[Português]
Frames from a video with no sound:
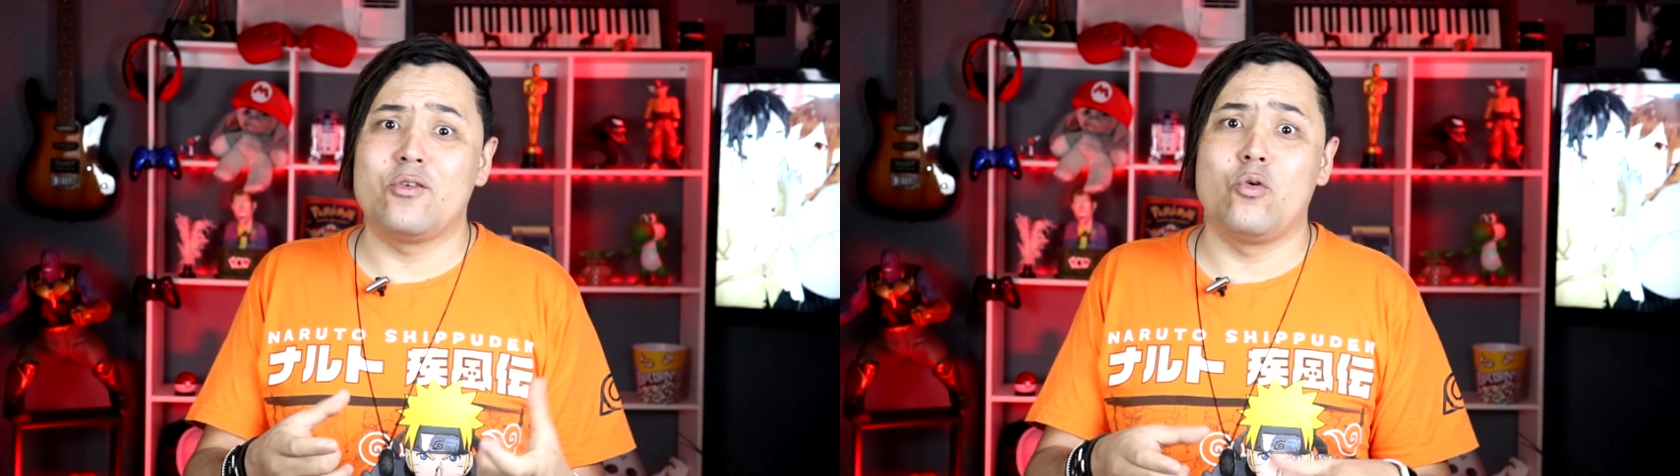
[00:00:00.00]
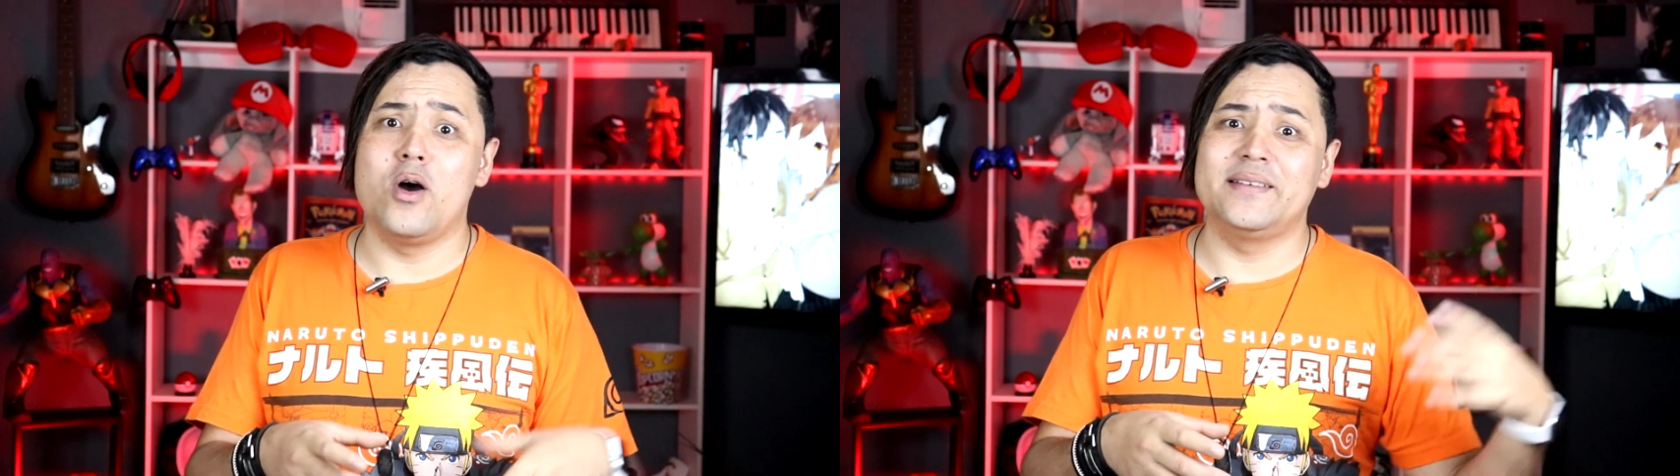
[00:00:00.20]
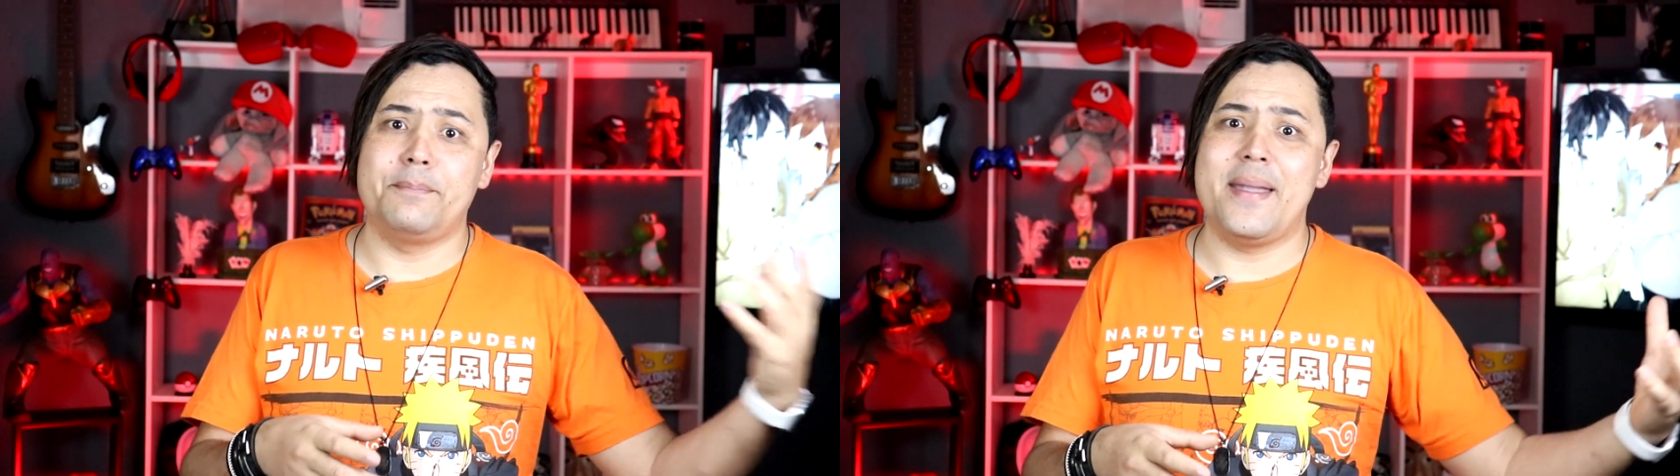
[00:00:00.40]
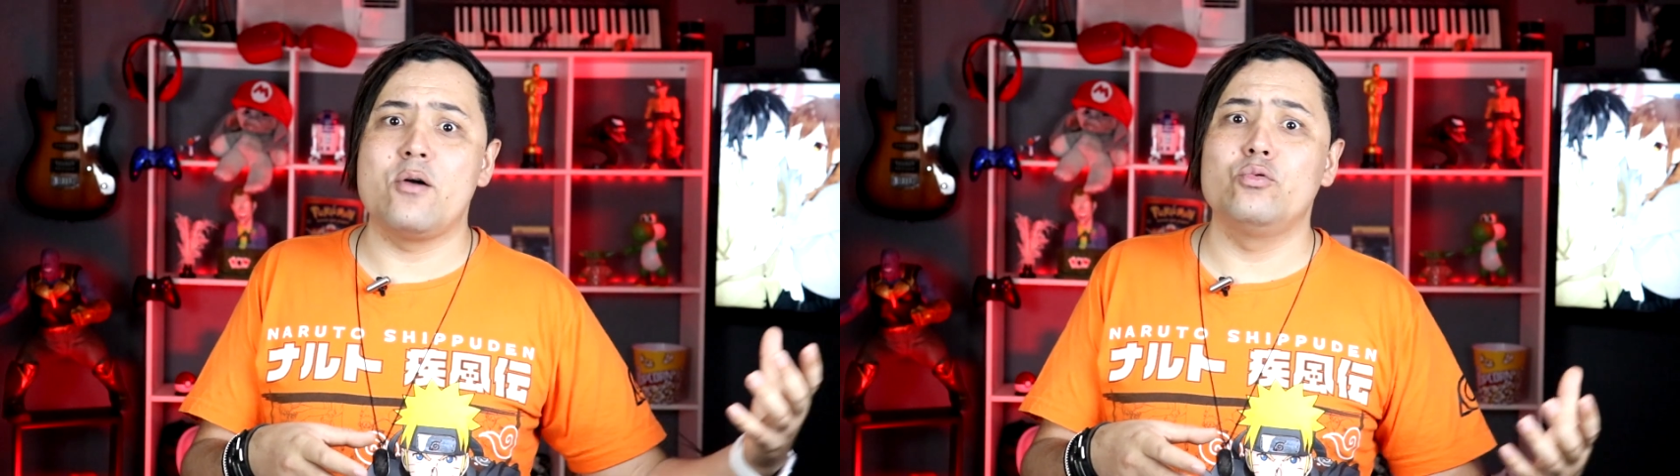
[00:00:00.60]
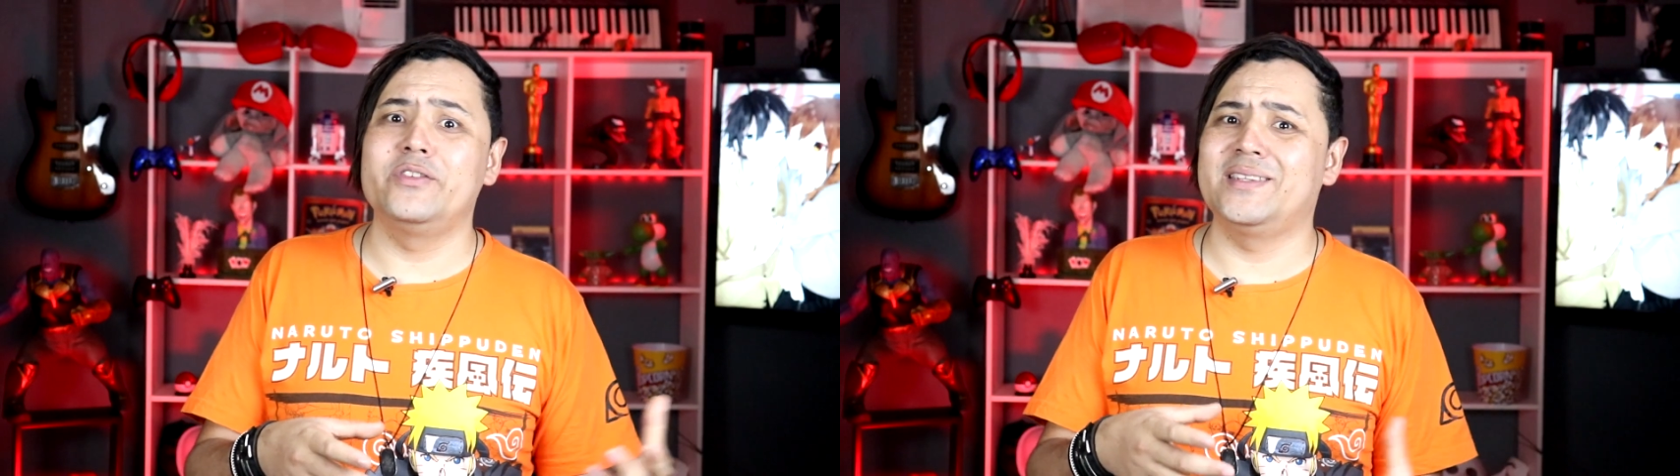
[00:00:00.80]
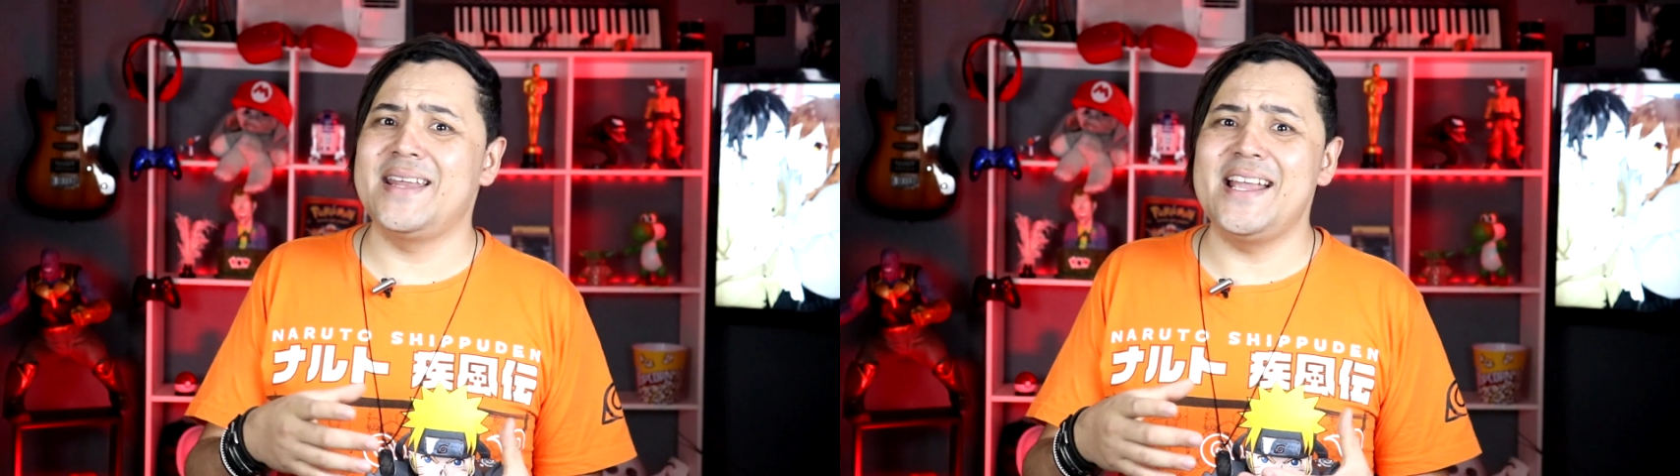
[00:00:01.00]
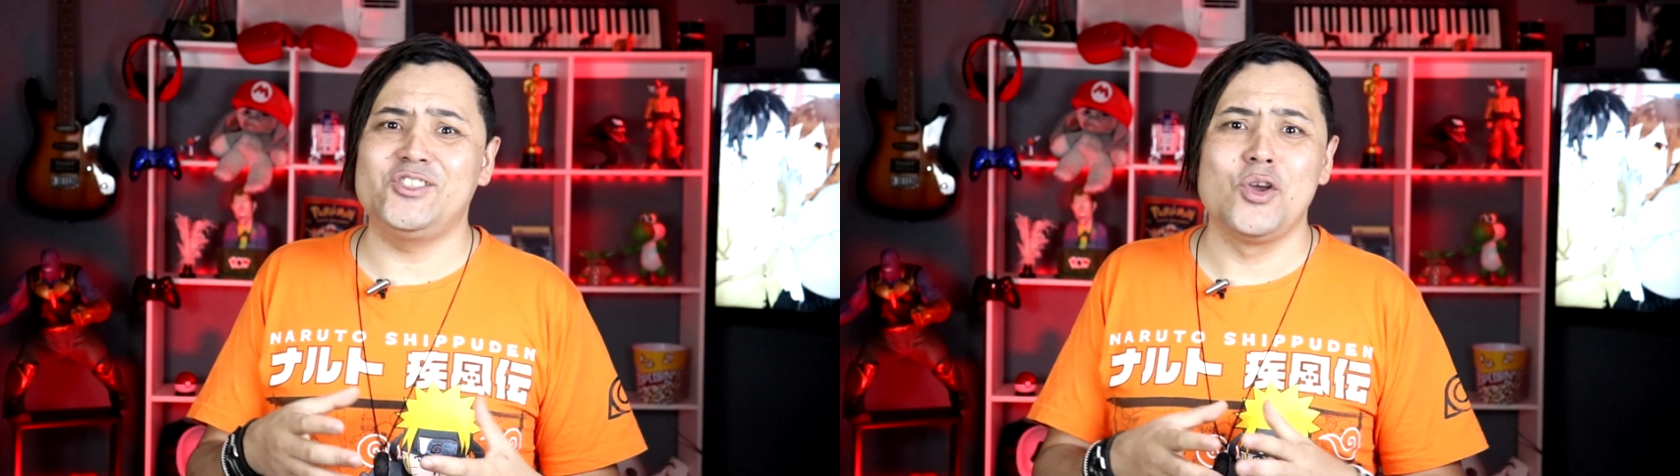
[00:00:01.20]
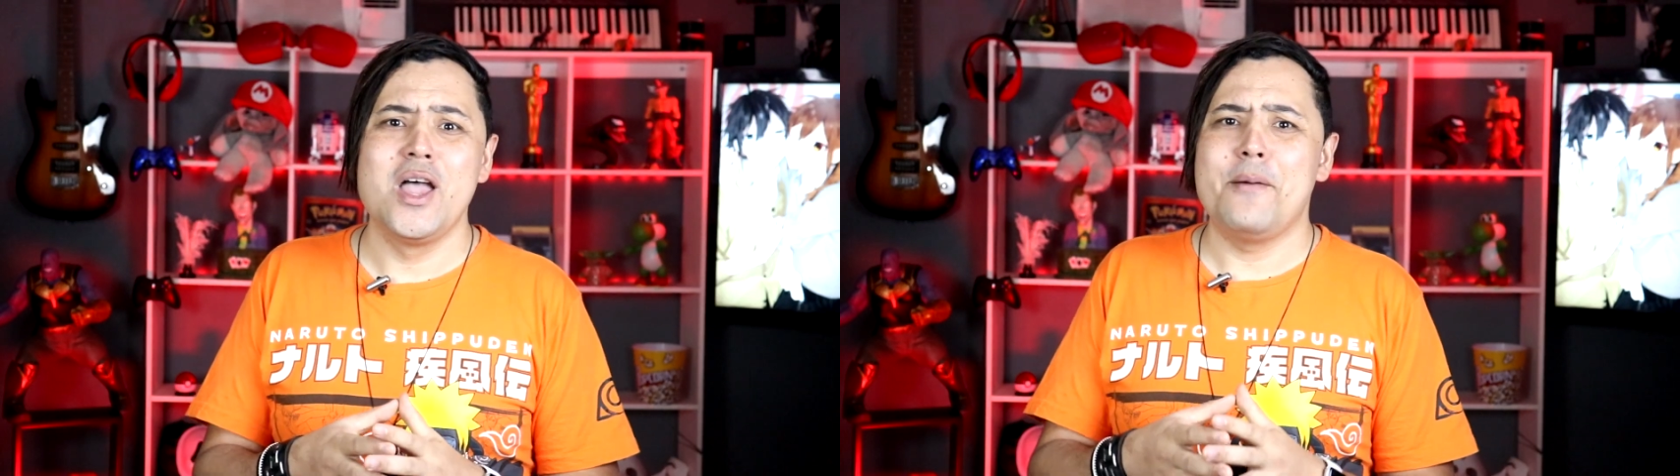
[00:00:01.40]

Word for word: coisa, pega alguns trechos,